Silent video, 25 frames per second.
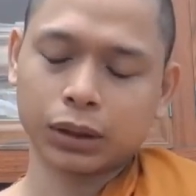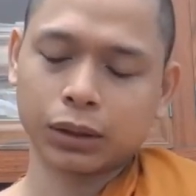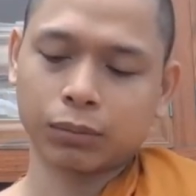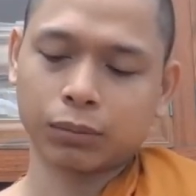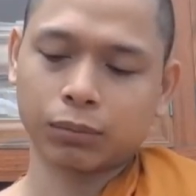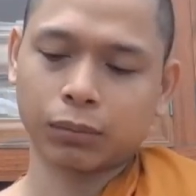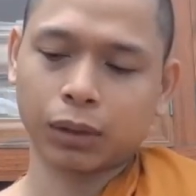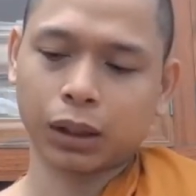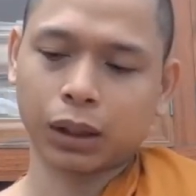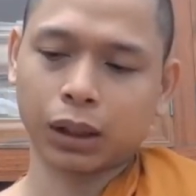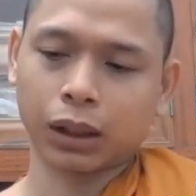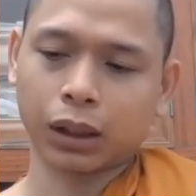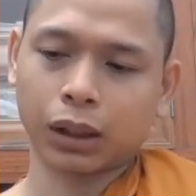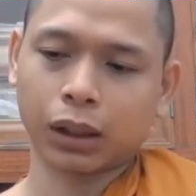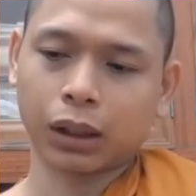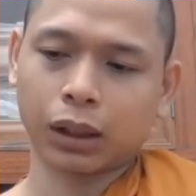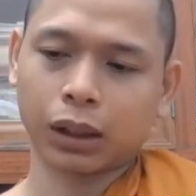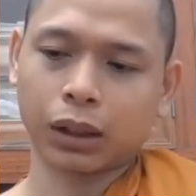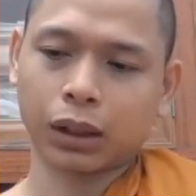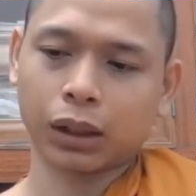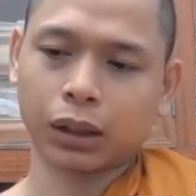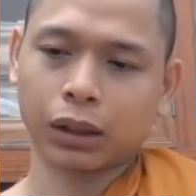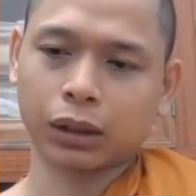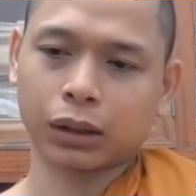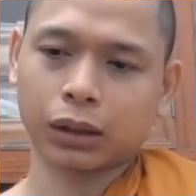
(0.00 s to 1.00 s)

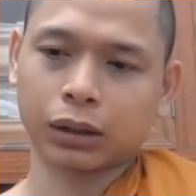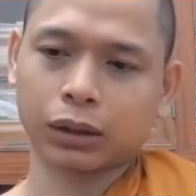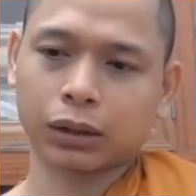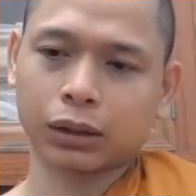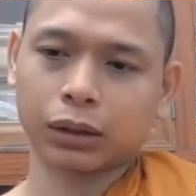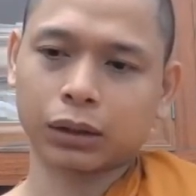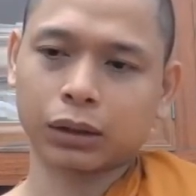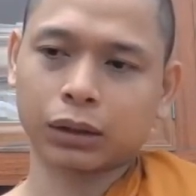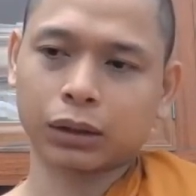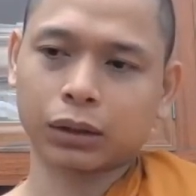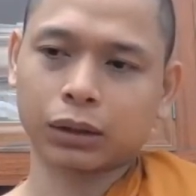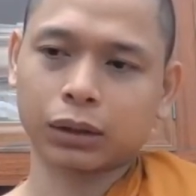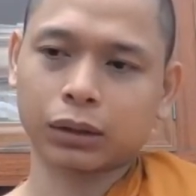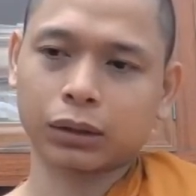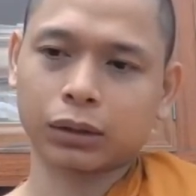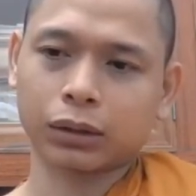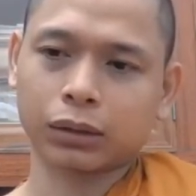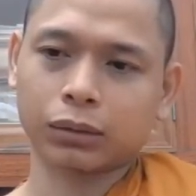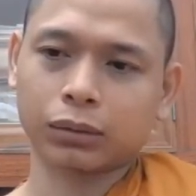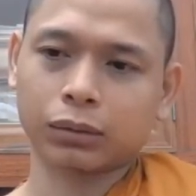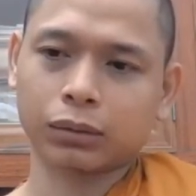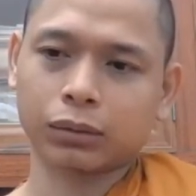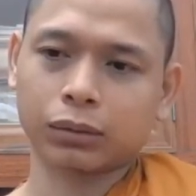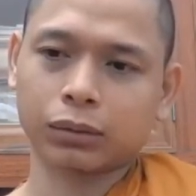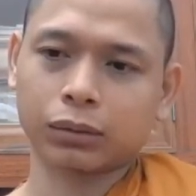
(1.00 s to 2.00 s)
mà
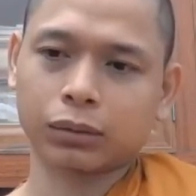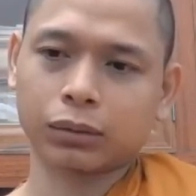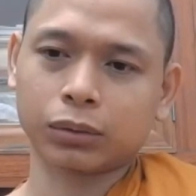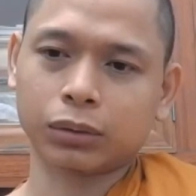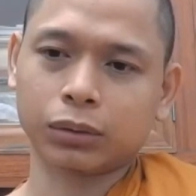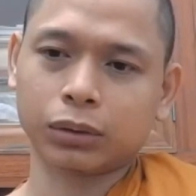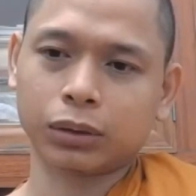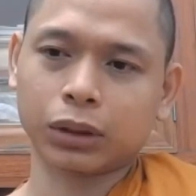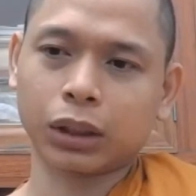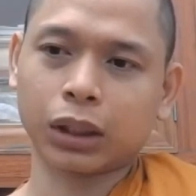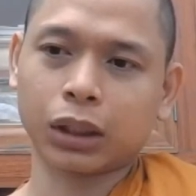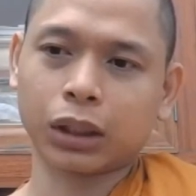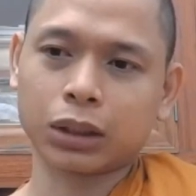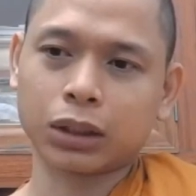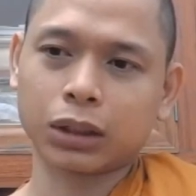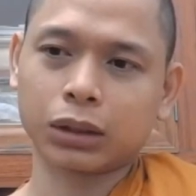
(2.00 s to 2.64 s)
nhờ